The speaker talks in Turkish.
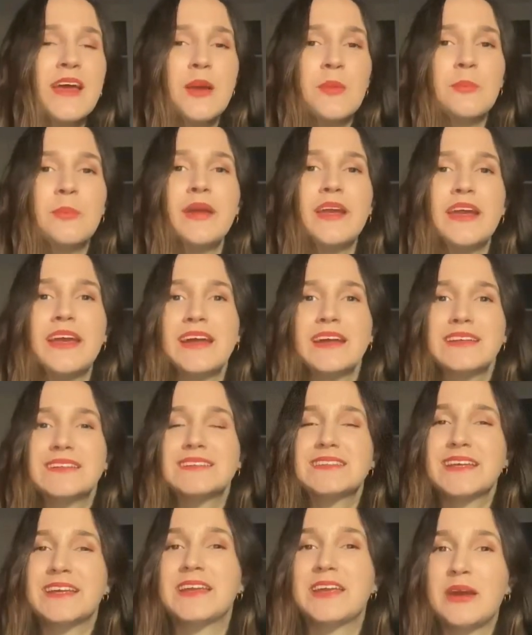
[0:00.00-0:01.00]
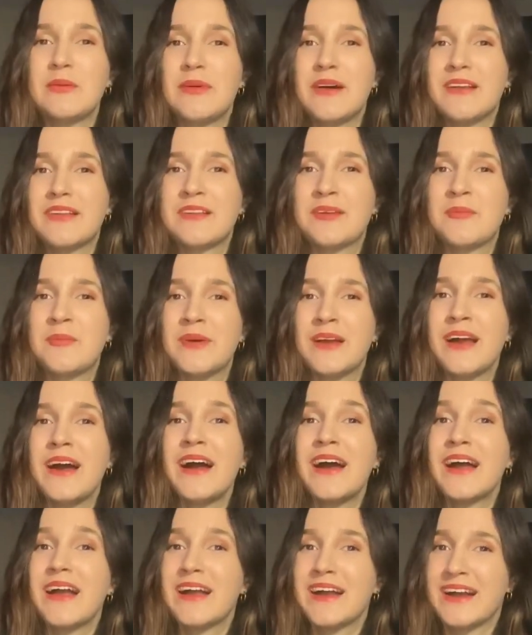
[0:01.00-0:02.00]
bir seriye başlamaya
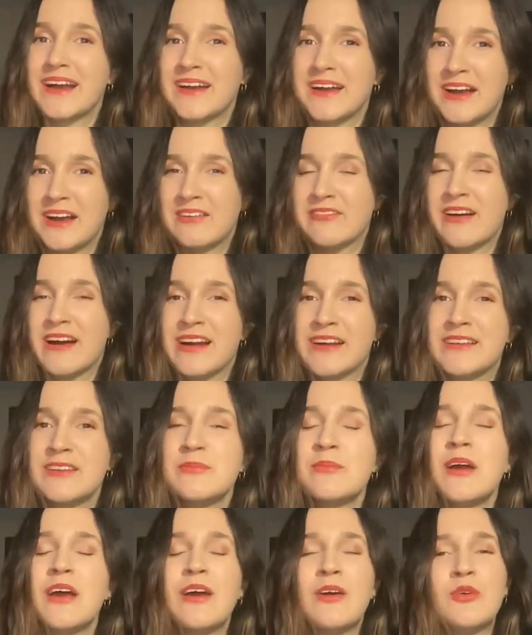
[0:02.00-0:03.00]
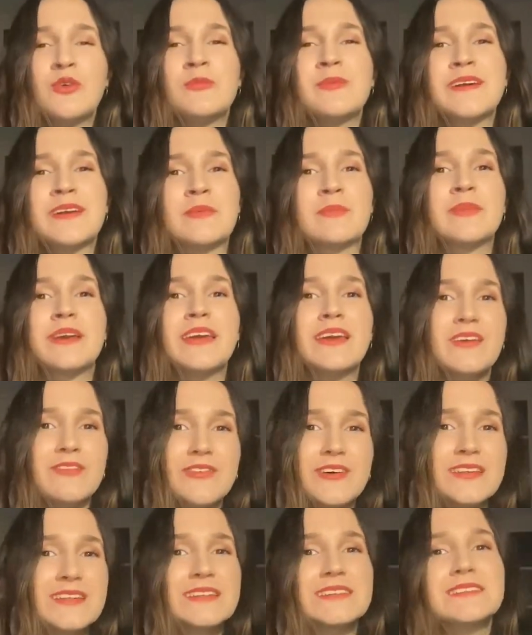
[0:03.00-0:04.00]
karar verdim. Umarım
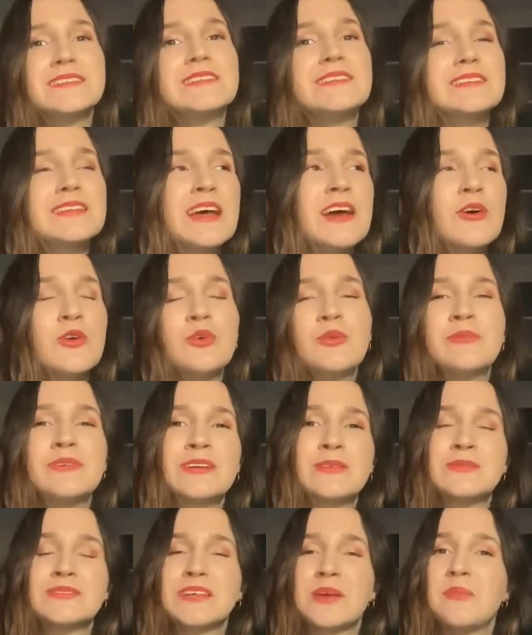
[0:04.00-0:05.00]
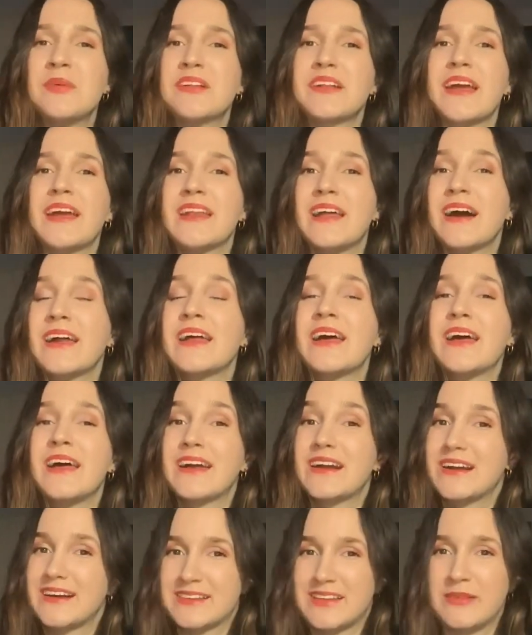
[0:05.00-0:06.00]
keyif alırsınız. Umarım size bir şeyler
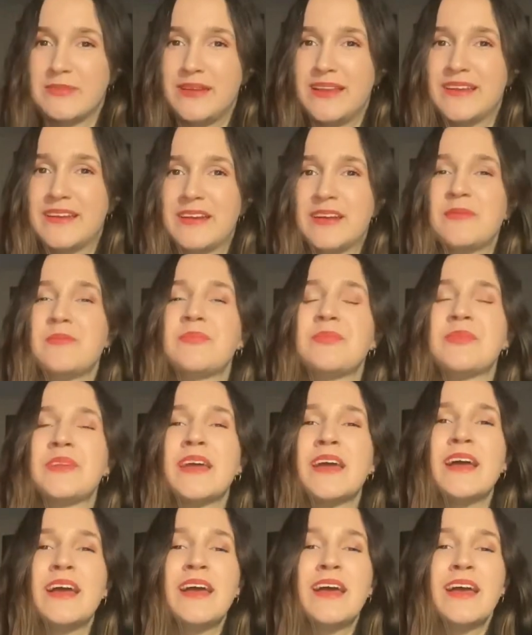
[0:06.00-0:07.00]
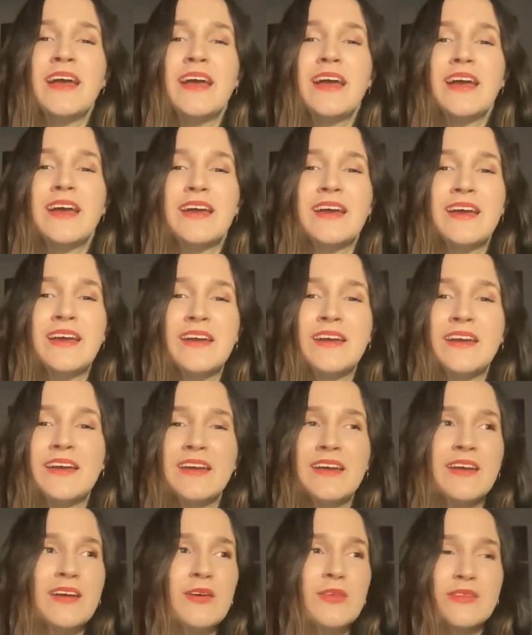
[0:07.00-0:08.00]
katabilirim.
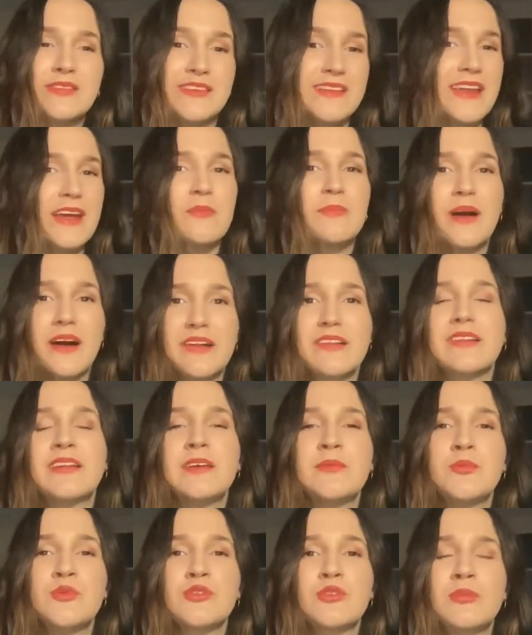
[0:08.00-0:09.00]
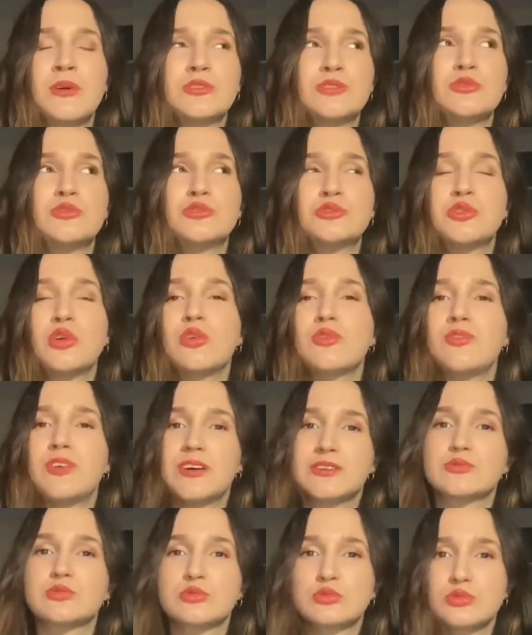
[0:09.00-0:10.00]
Ee, direkt başlayayım o zaman çünkü çok
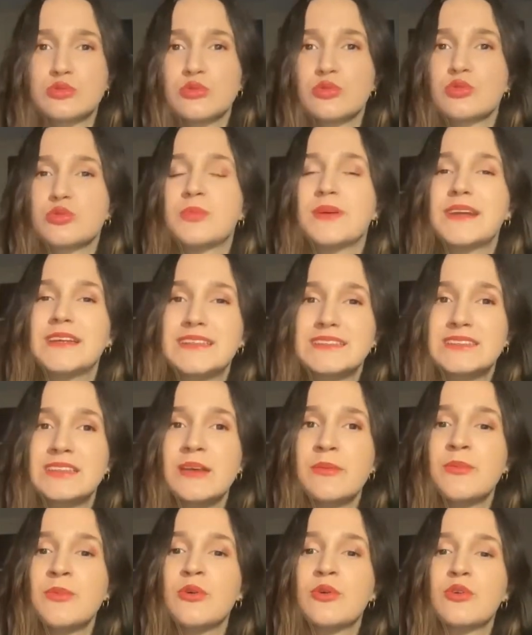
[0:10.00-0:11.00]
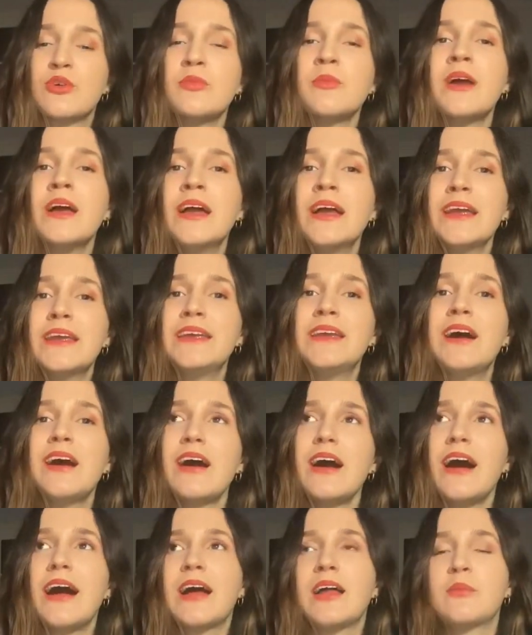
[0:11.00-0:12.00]
fazla uzun tutmak istemiyorum. Ya
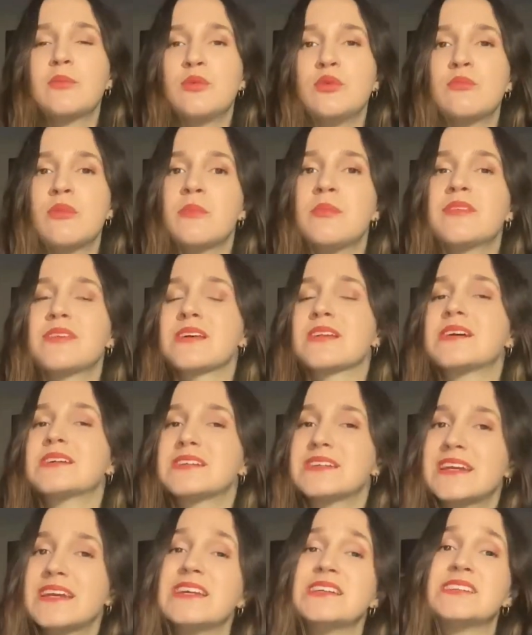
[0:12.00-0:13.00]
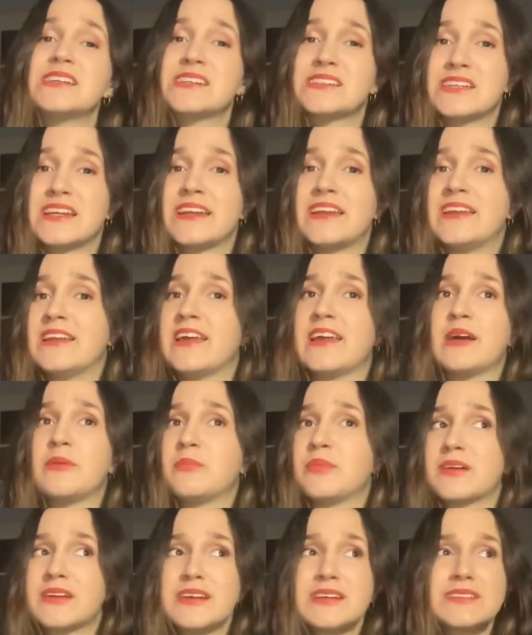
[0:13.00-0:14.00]
her bölüme bir sanatçı gelecek şekilde
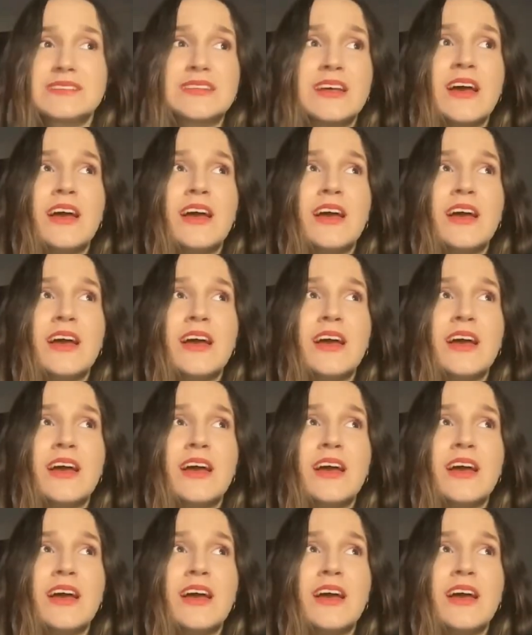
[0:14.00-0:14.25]
yaparız